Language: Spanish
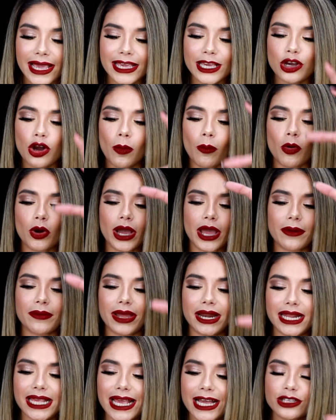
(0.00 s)
y como que
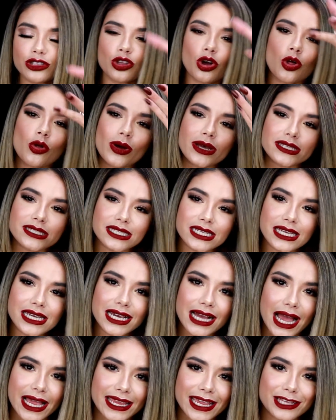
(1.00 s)
venía todo
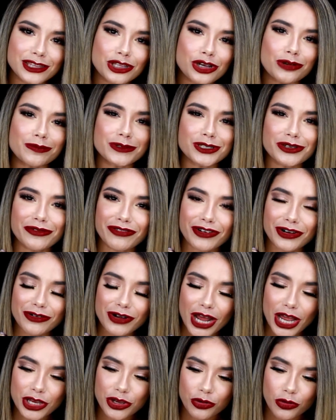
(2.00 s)
así cayendo como si fuera
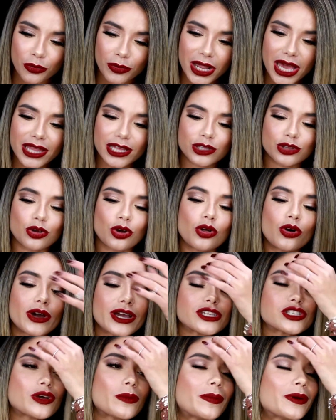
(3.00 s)
una lluvia de todo
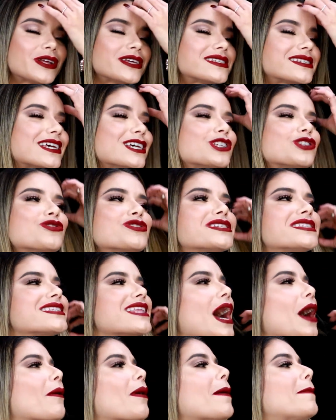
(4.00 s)
eso, pero es que eso
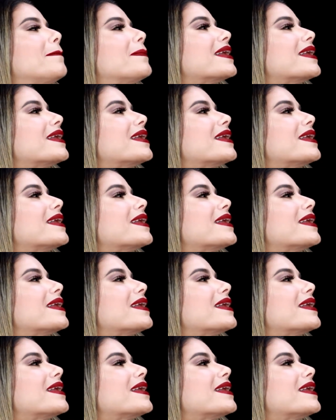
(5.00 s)
estaba